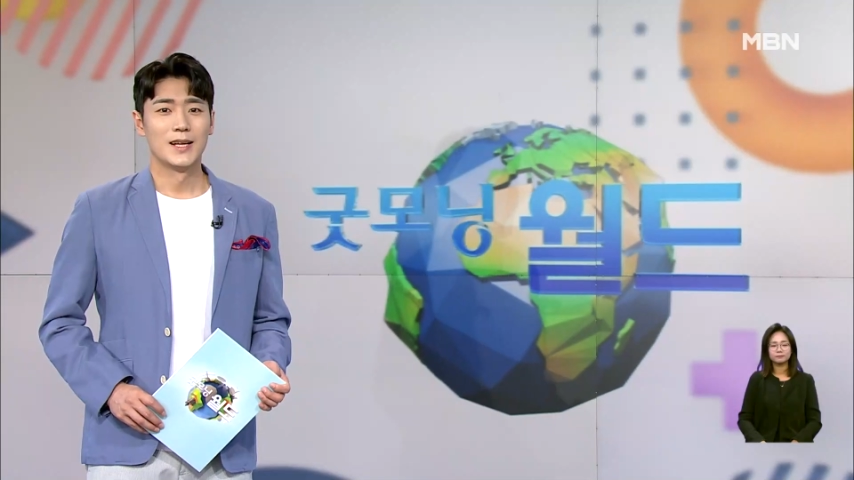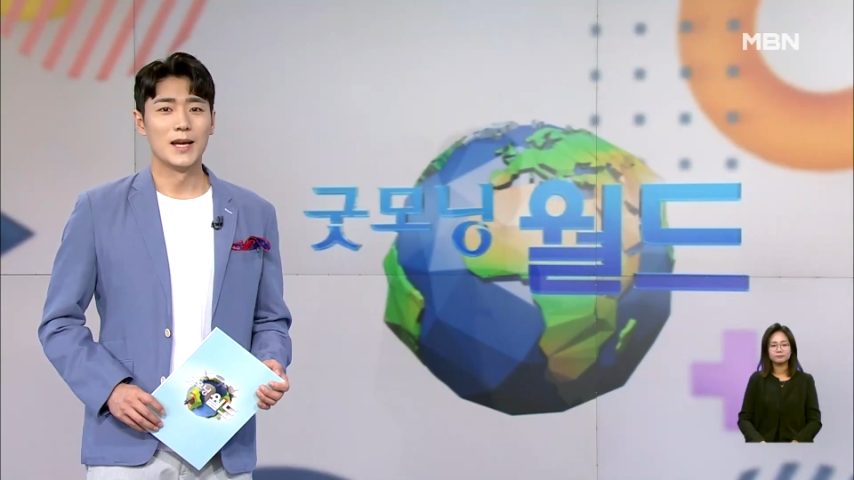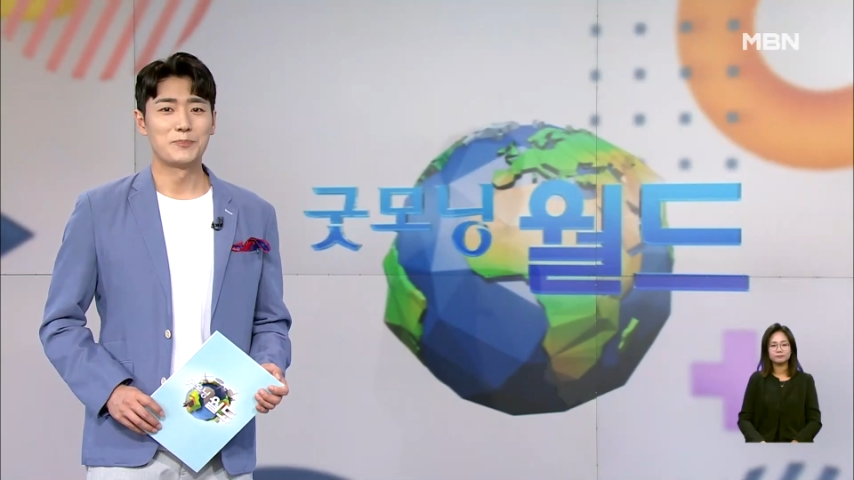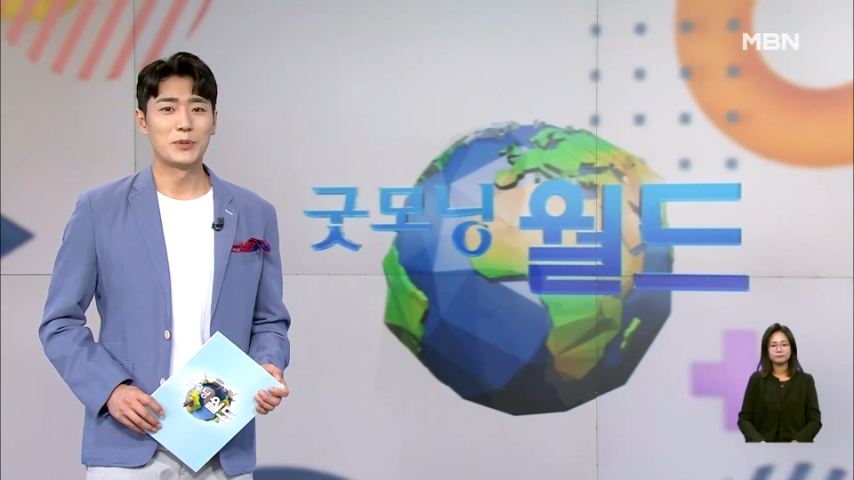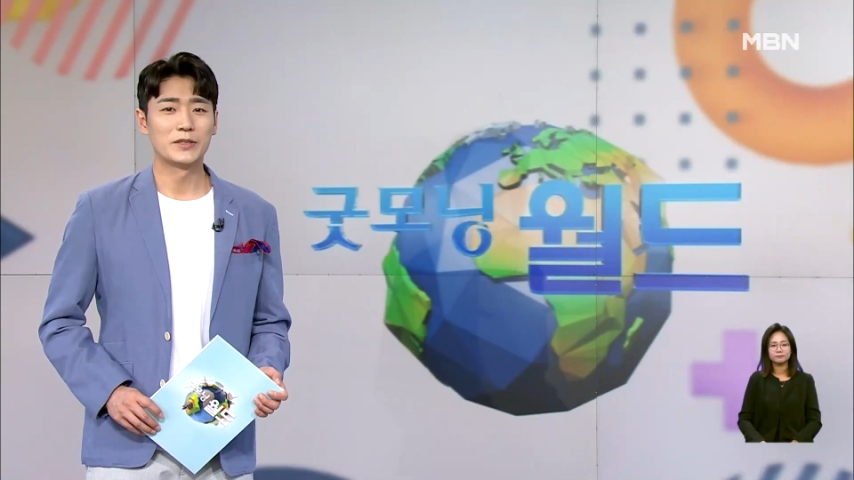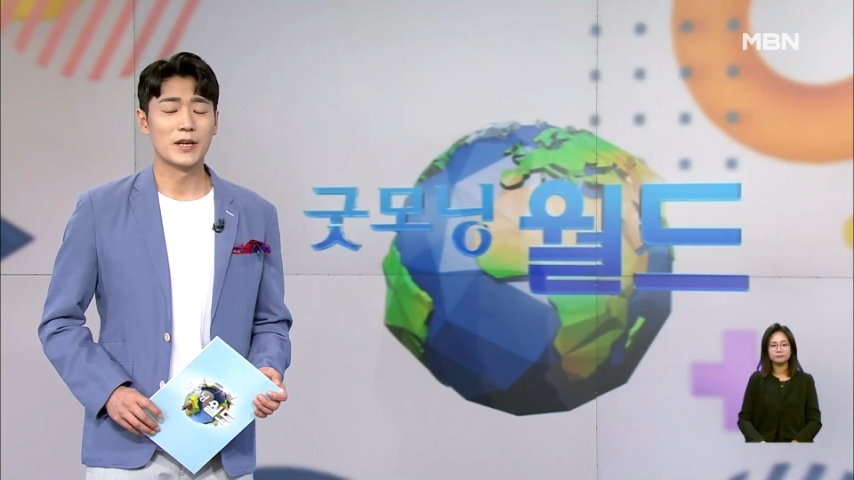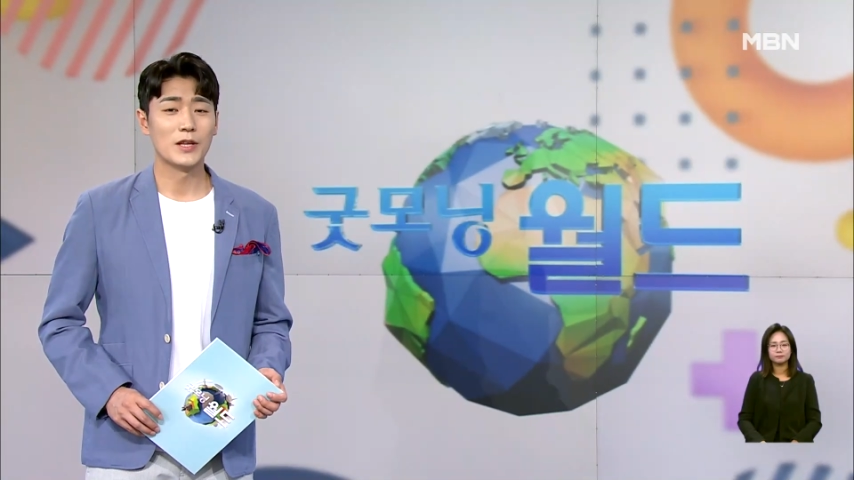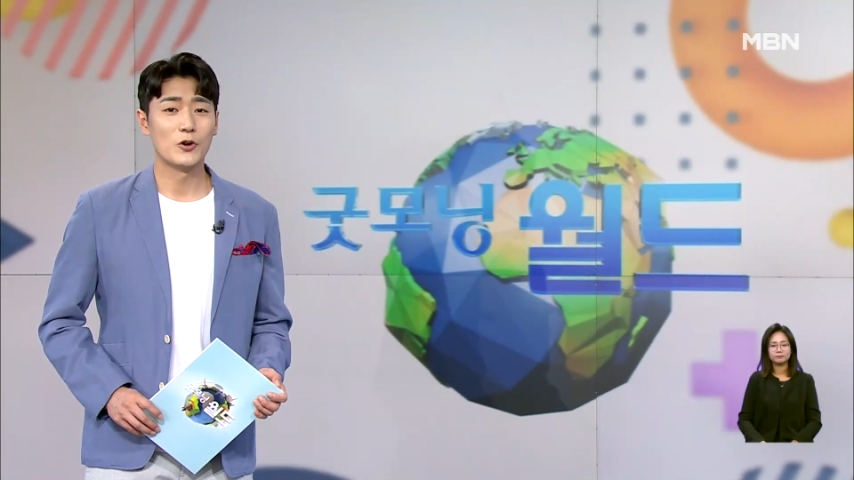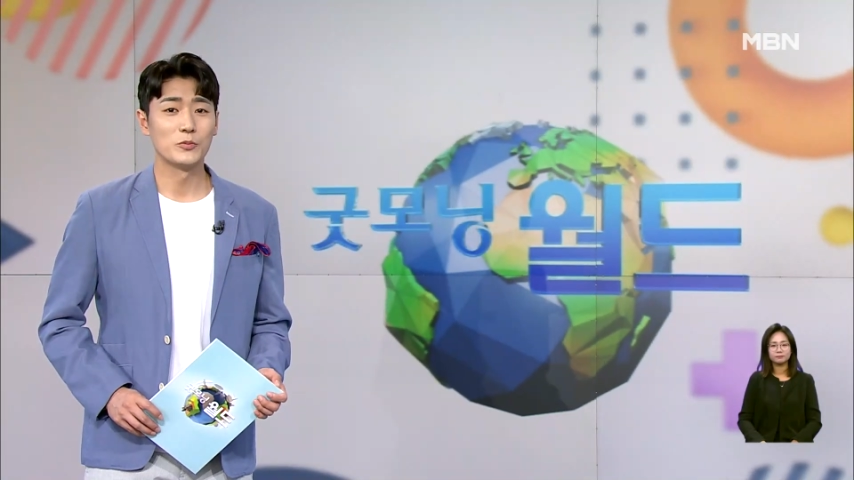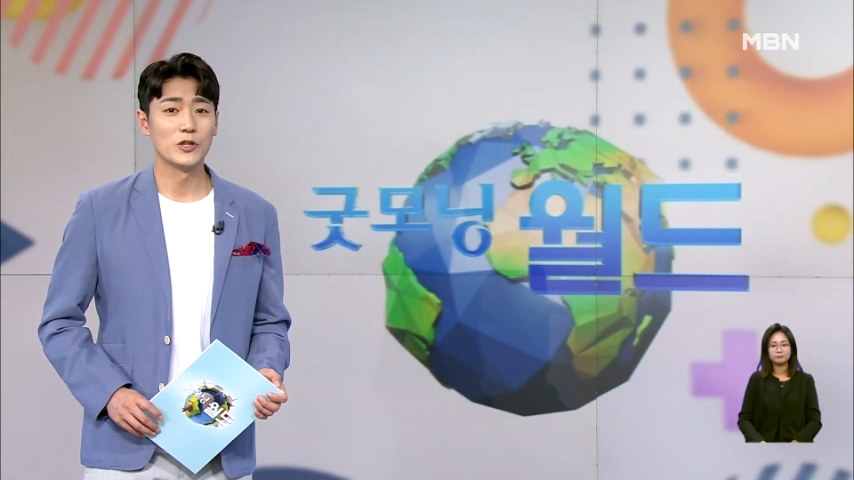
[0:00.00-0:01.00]
햇빛
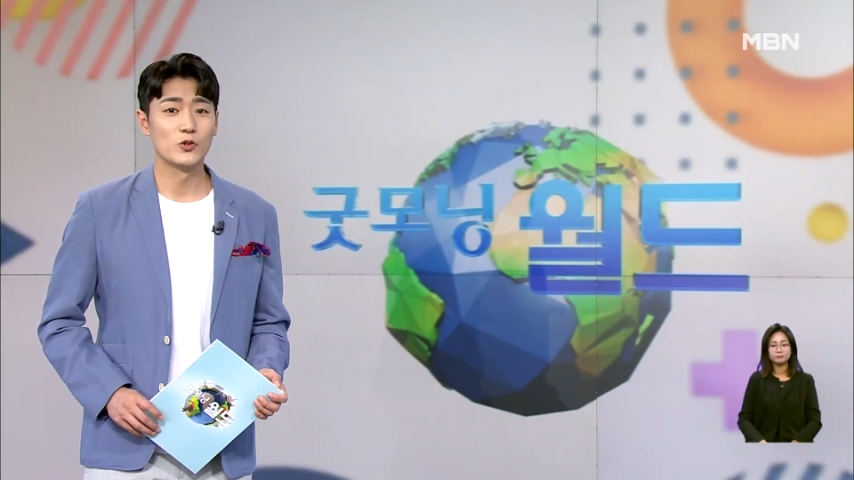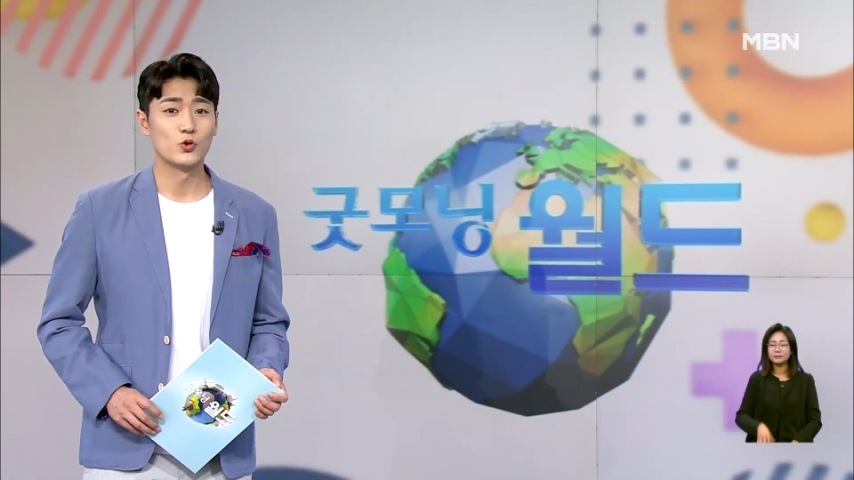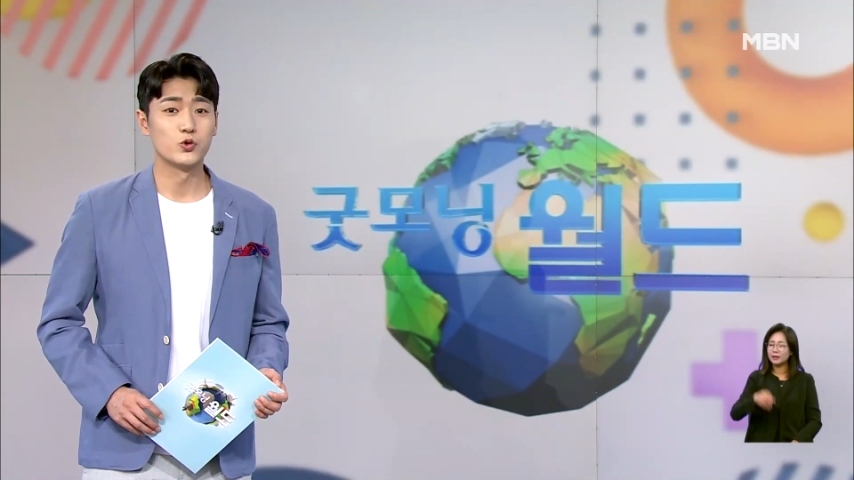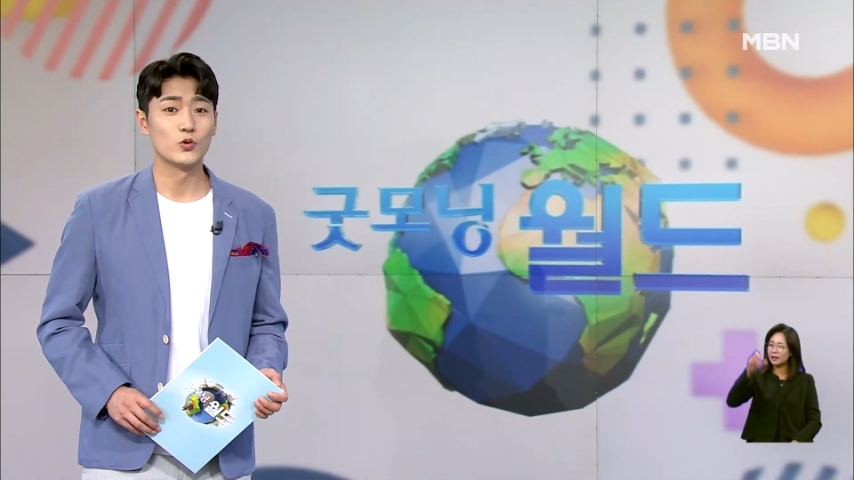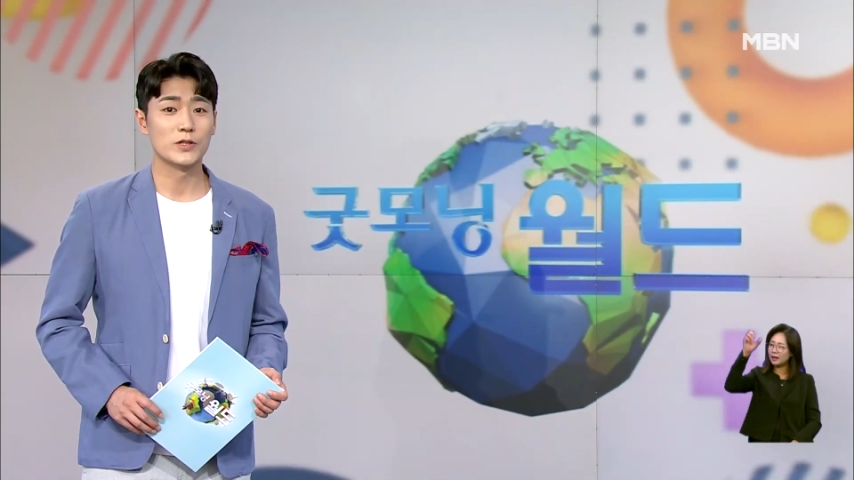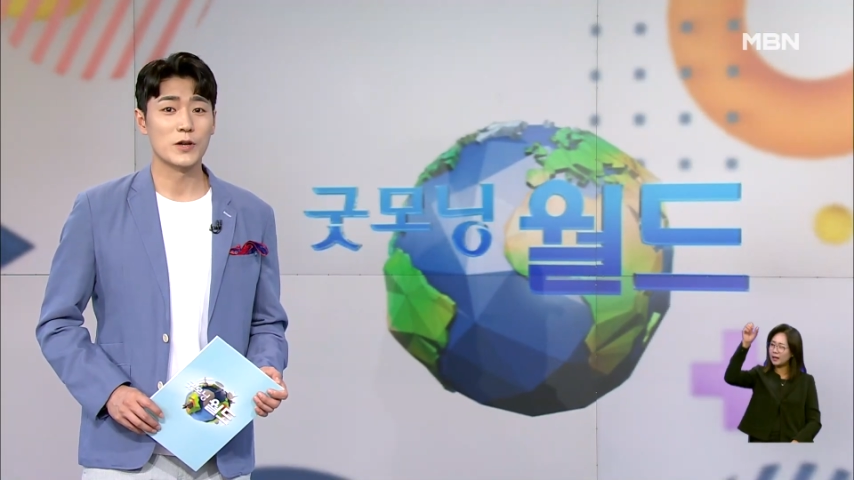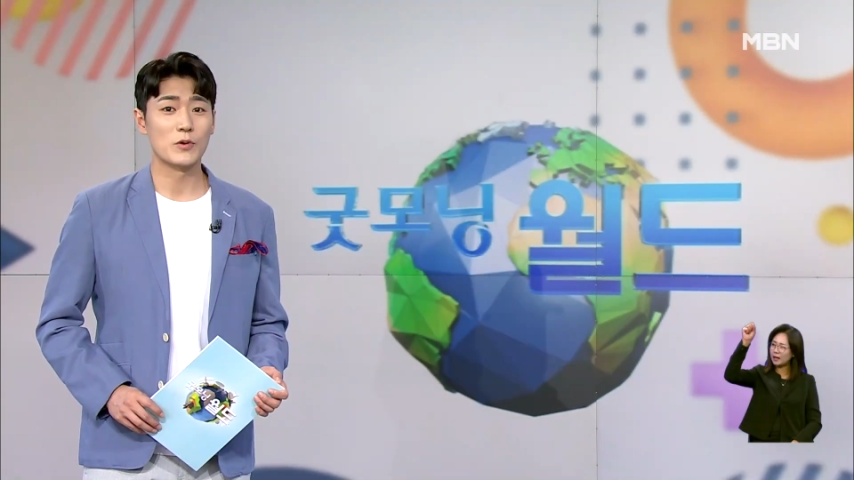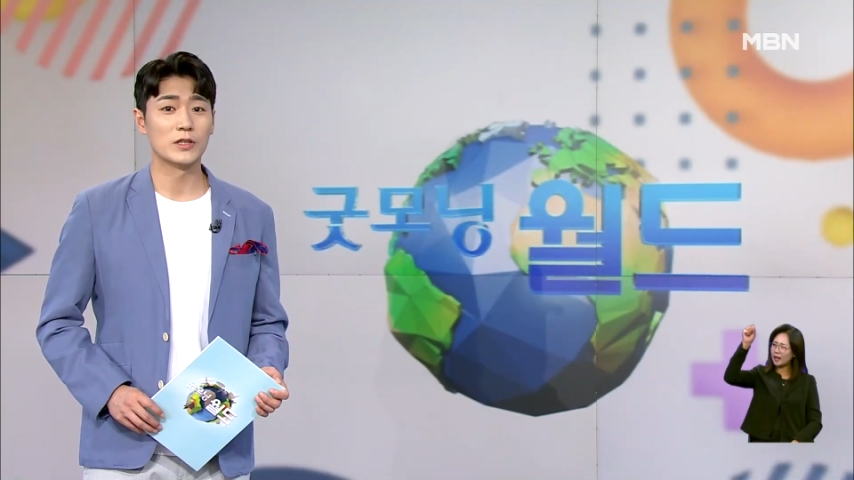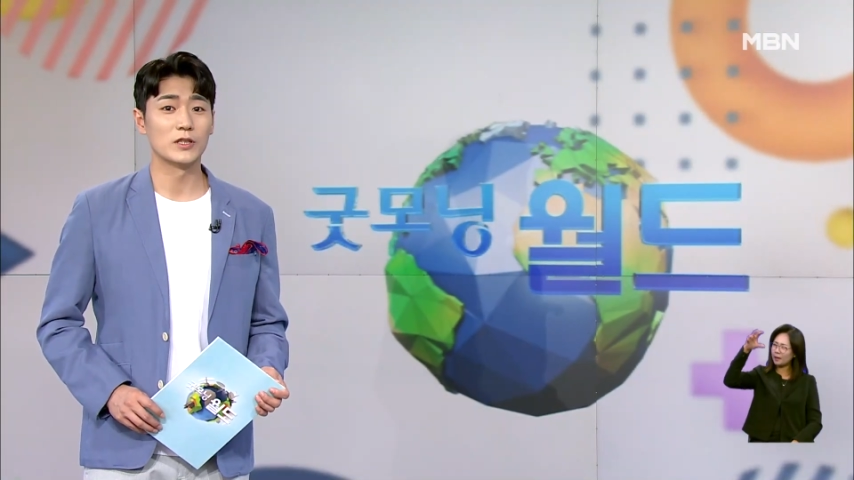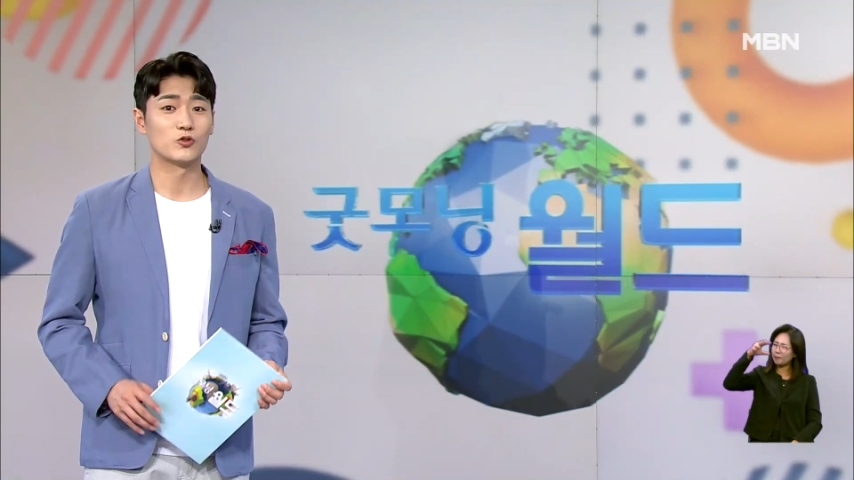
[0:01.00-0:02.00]
하나 없는 수중
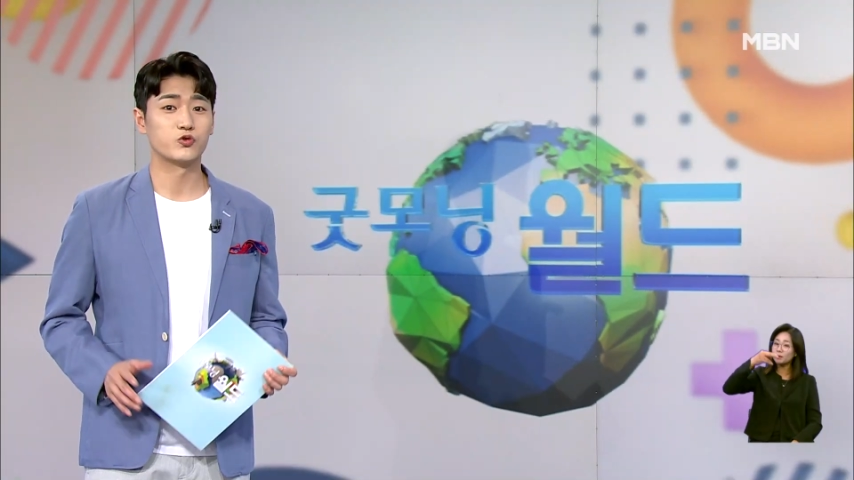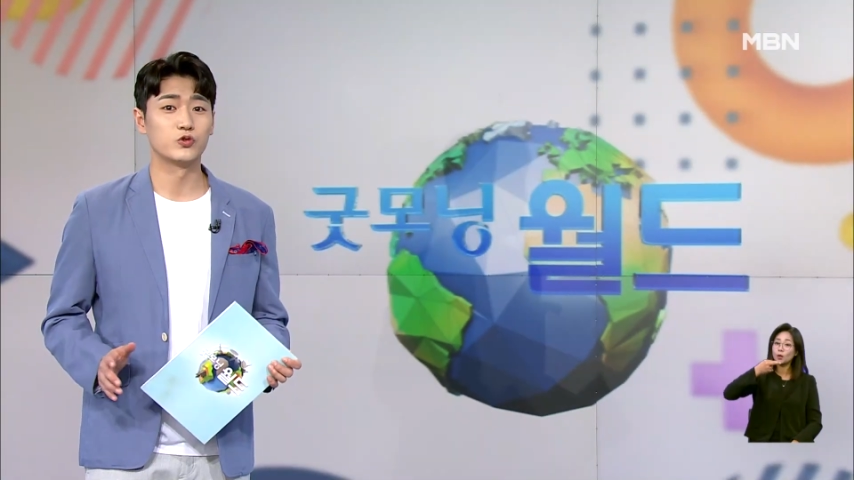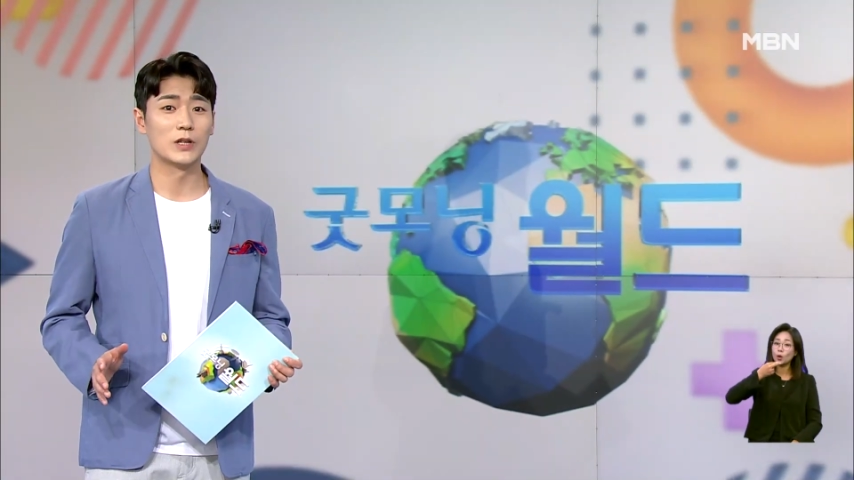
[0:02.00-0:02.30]
생활을 두